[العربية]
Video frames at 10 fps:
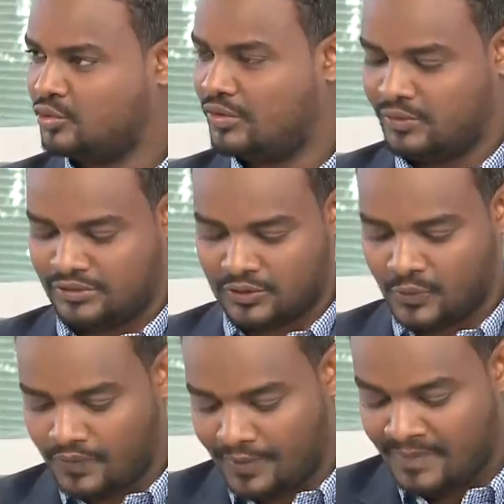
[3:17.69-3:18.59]
الدول
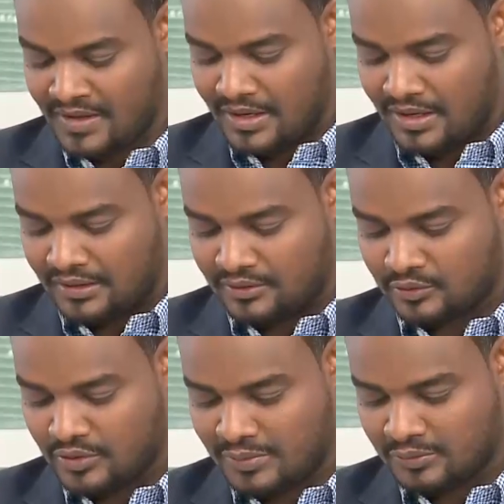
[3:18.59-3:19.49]
وتطورها آه،
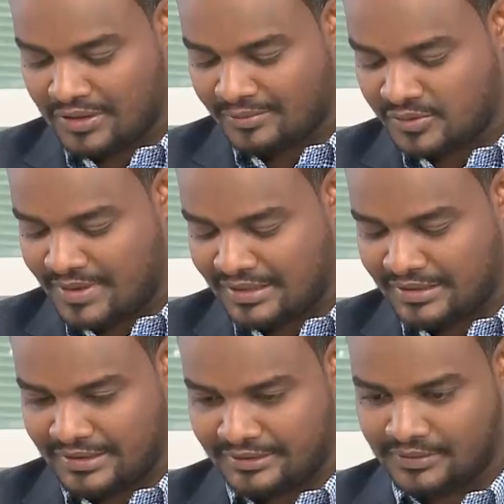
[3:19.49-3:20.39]
دكتور برضه بدي امشي معك
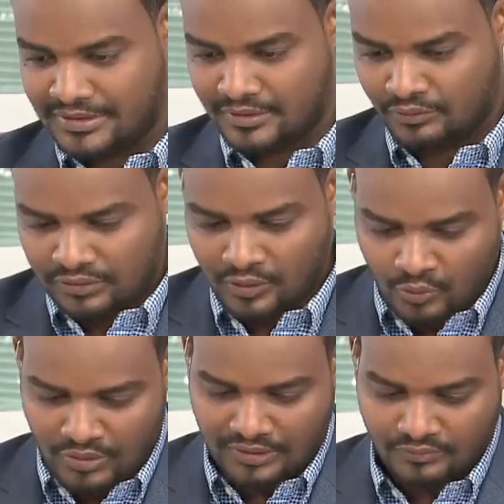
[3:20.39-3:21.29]
يعني لنقطه
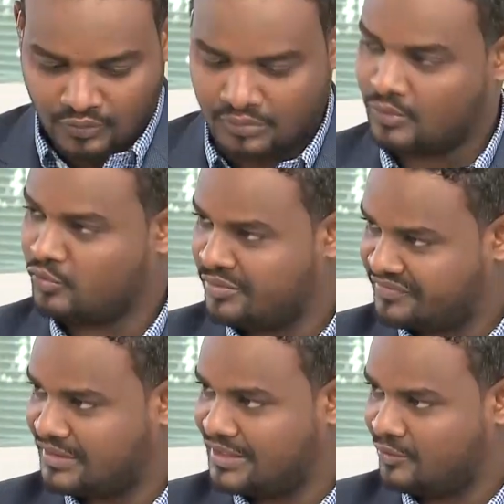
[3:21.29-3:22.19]
اولى
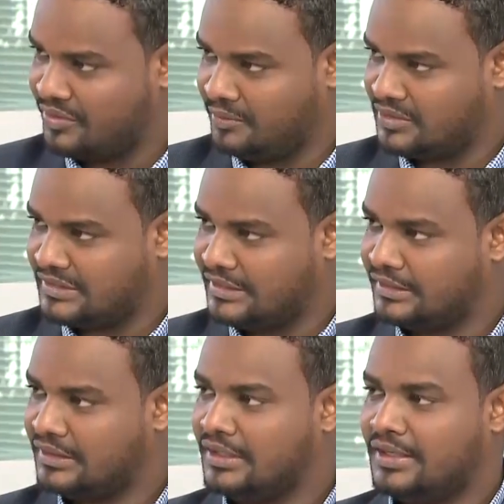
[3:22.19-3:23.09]
ومفصليه مهمه
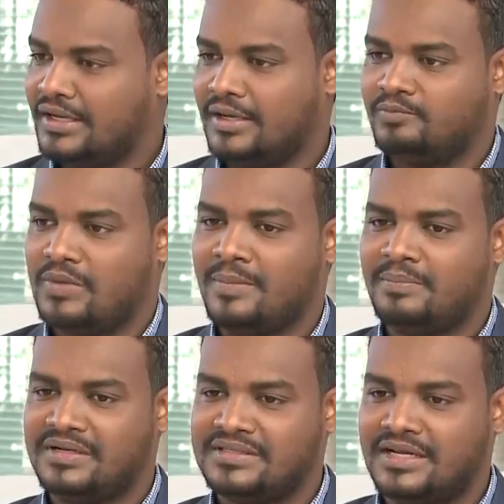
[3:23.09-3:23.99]
جدا آه،
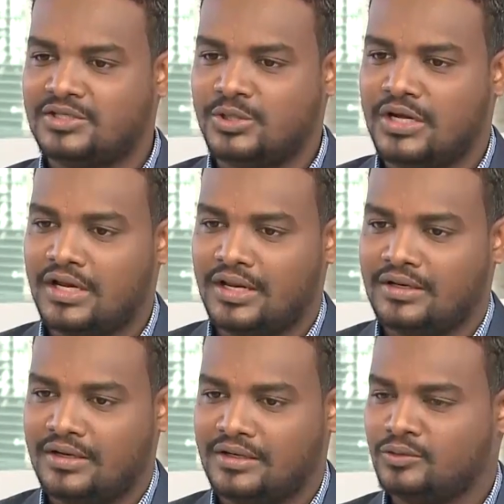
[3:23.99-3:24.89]
ابرز الاشياء
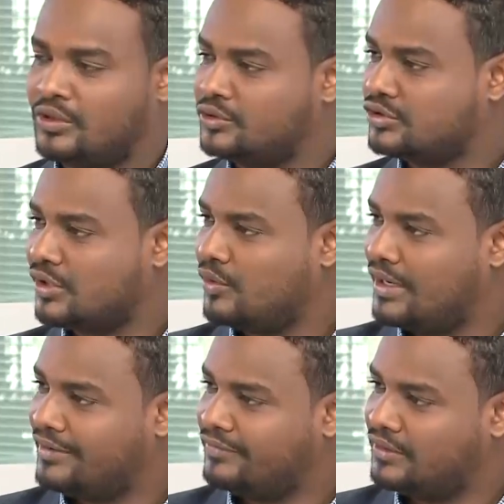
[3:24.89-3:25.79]
اللي انتم حتشتغلوا
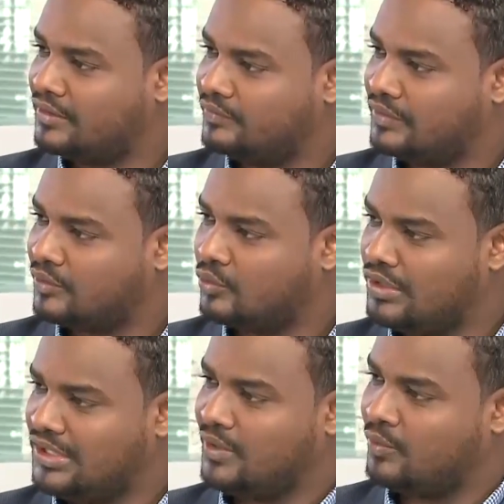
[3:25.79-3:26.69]
عليها في, في
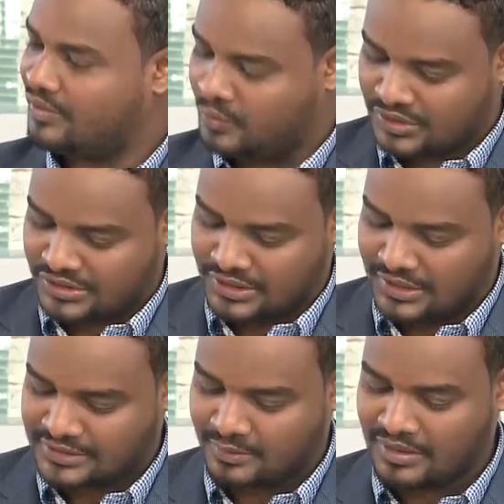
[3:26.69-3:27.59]
الكليه والورشه دي
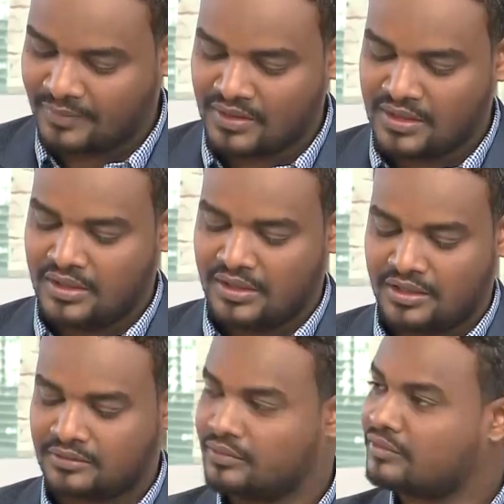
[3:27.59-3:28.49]
عشان ما
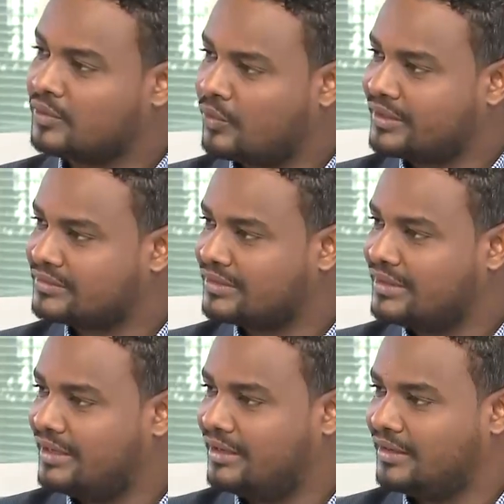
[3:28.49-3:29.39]
آه، تظهروا ايضا